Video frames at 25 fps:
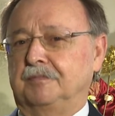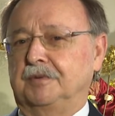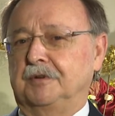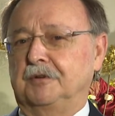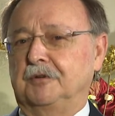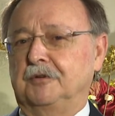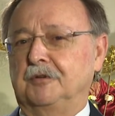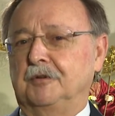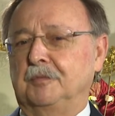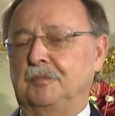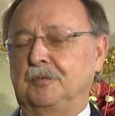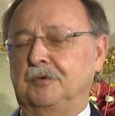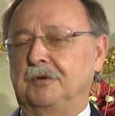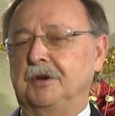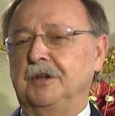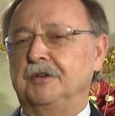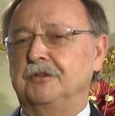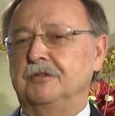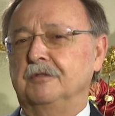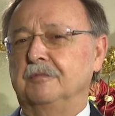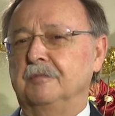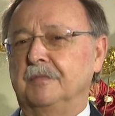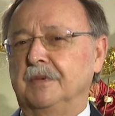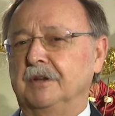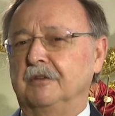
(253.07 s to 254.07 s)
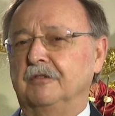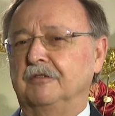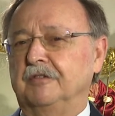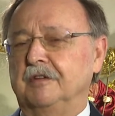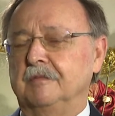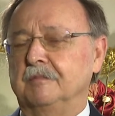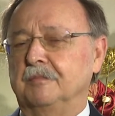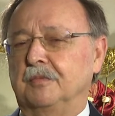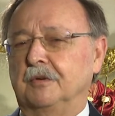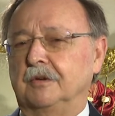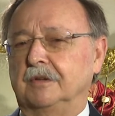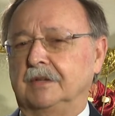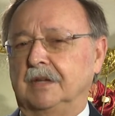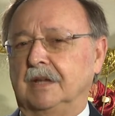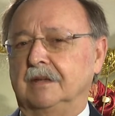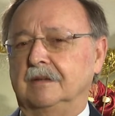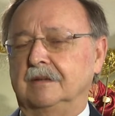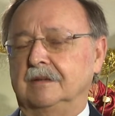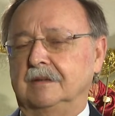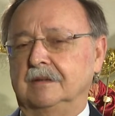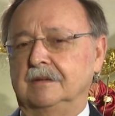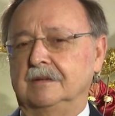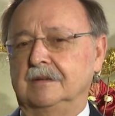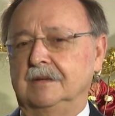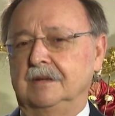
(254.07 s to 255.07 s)
pero no por ello menos
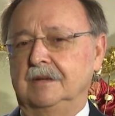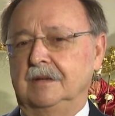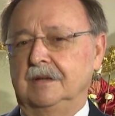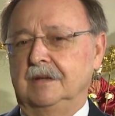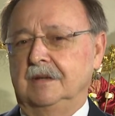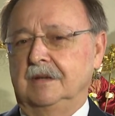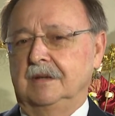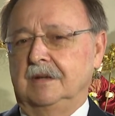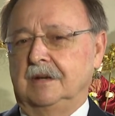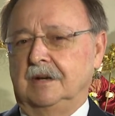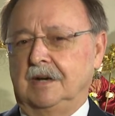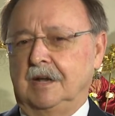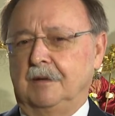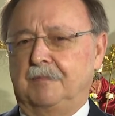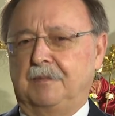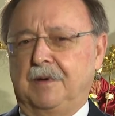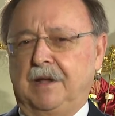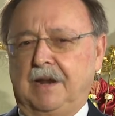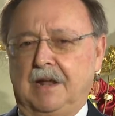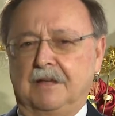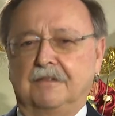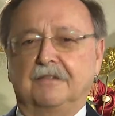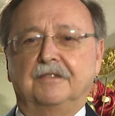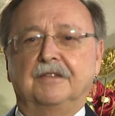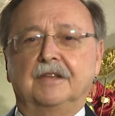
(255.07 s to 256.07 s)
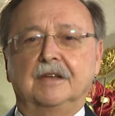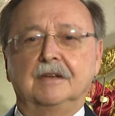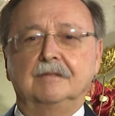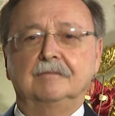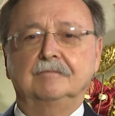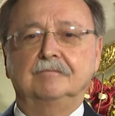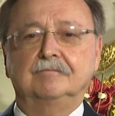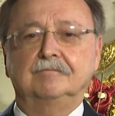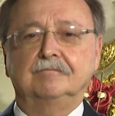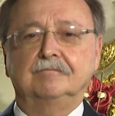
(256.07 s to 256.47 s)
importante, la esperanza.